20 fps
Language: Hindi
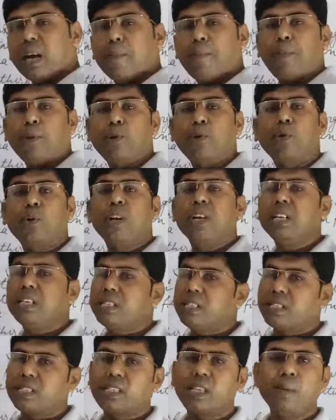का प्रयोग
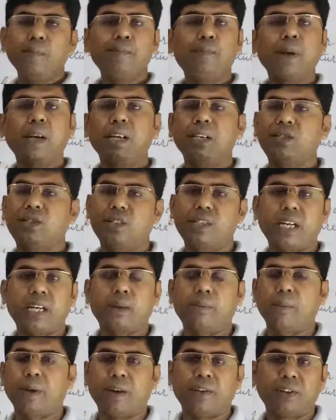सिंपल
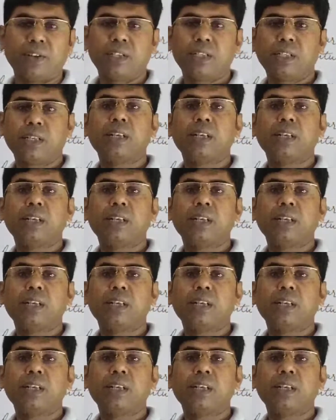स्टेटमेंट